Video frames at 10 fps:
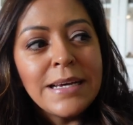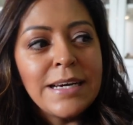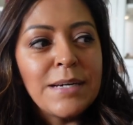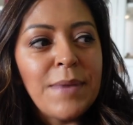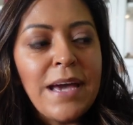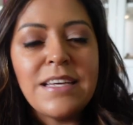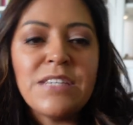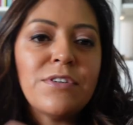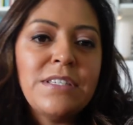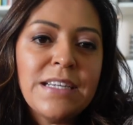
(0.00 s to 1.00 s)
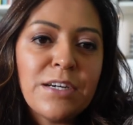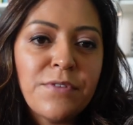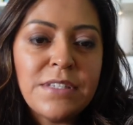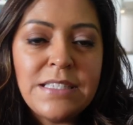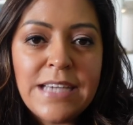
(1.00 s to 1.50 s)
Ähm, eigentlich wollte ich
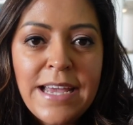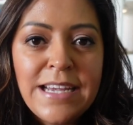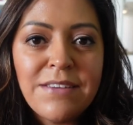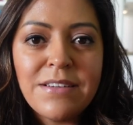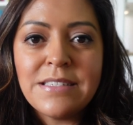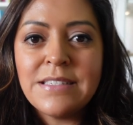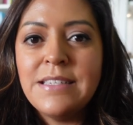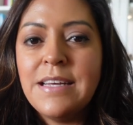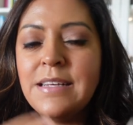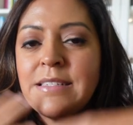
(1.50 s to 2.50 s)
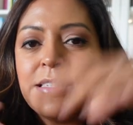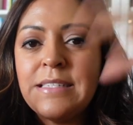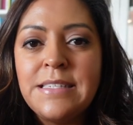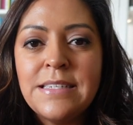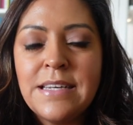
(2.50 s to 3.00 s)
darauf jetzt nicht eingehen, aber das
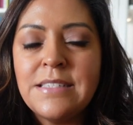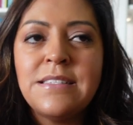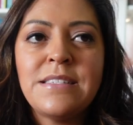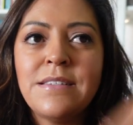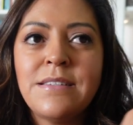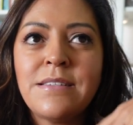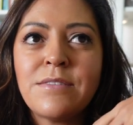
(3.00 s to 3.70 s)
existiert, also es